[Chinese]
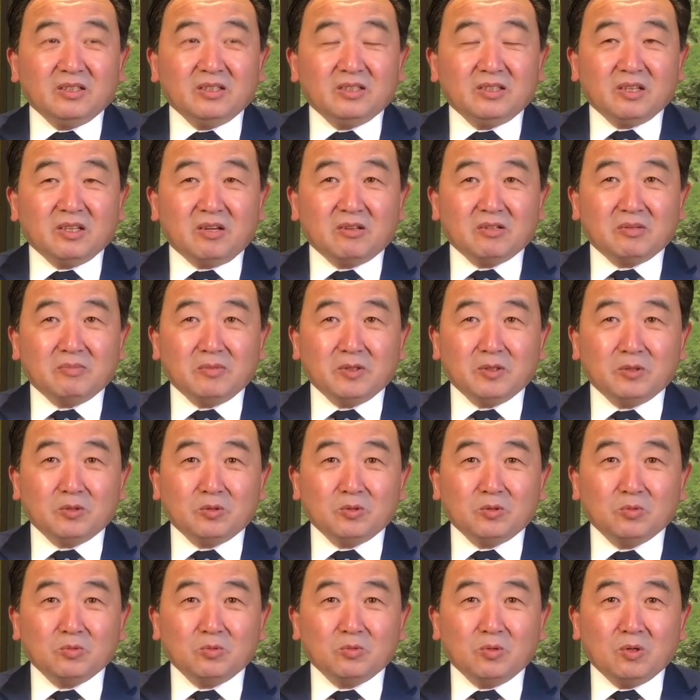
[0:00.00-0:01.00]
叫什么《
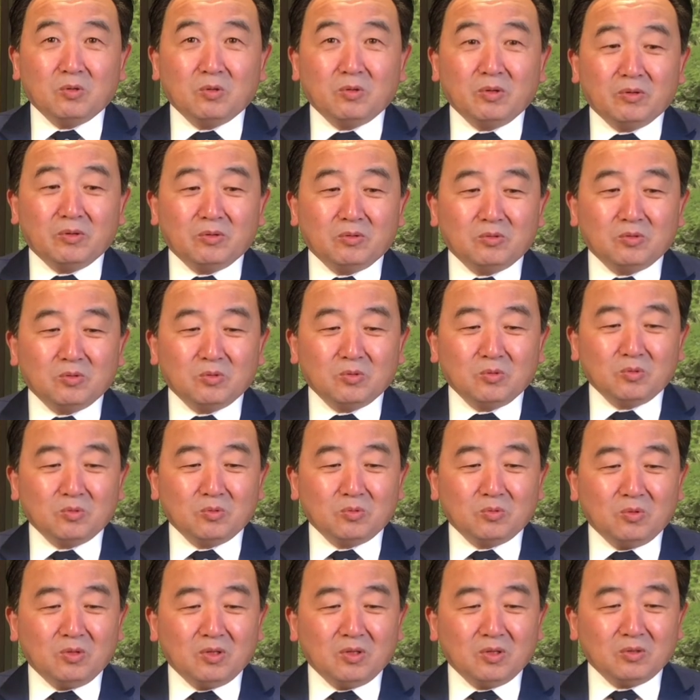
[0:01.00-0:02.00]
中国会中共
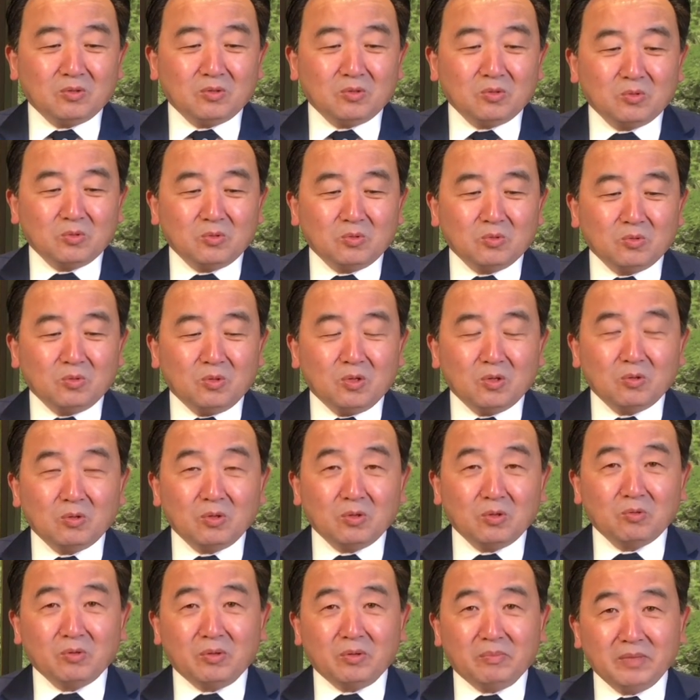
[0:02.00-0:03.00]
国中共国
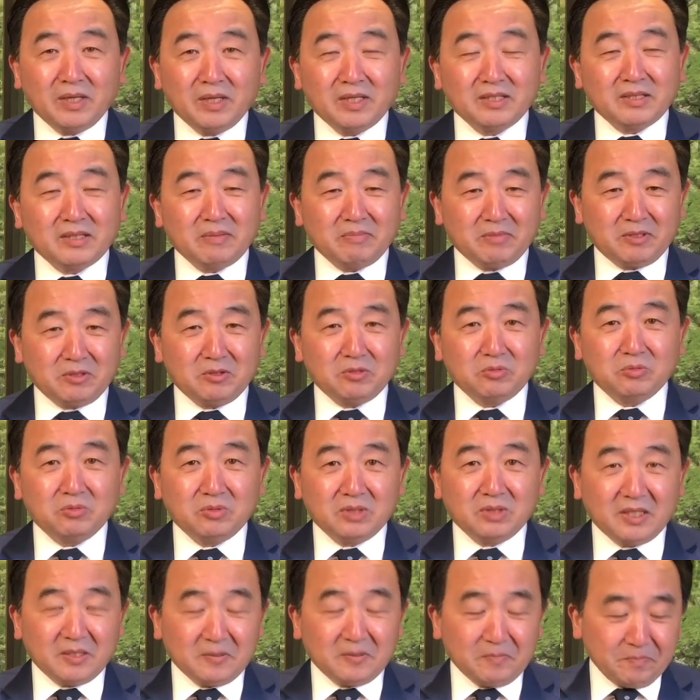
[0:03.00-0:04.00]
会毁灭》那本书
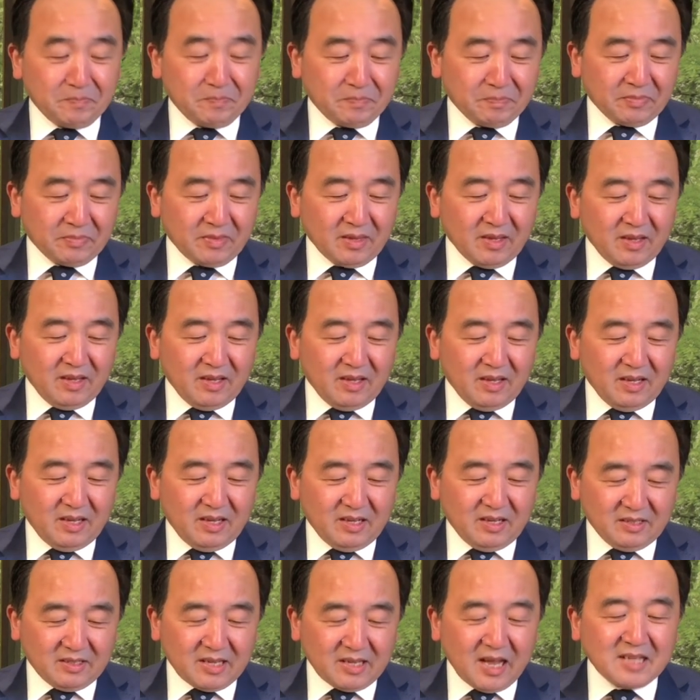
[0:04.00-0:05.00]
的，
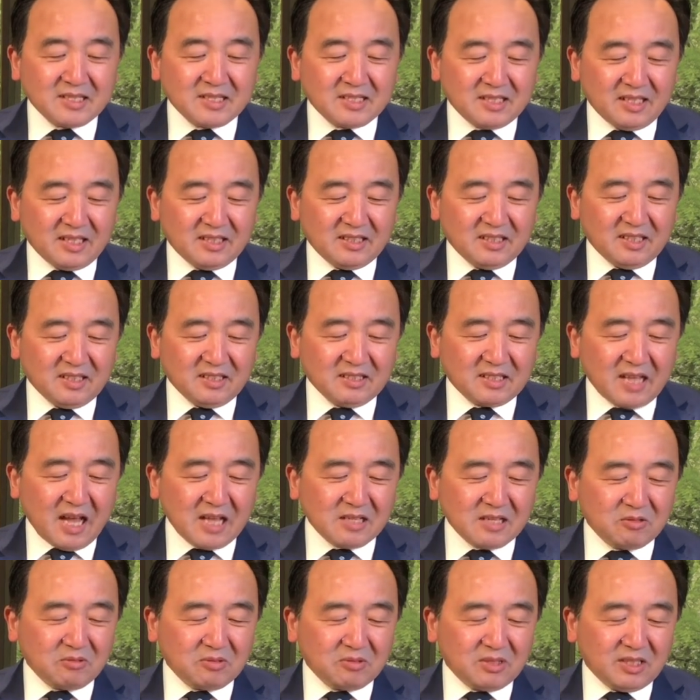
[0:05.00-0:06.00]
呃，他写的，
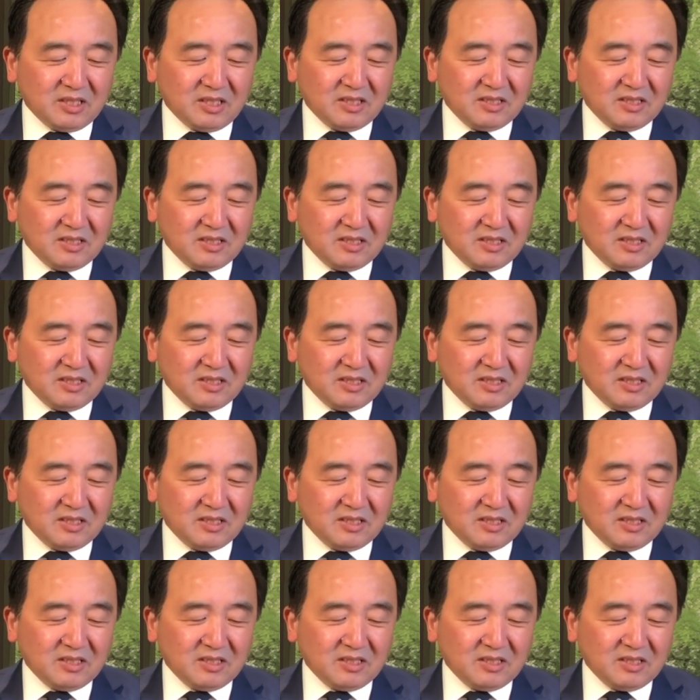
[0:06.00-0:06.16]
他就提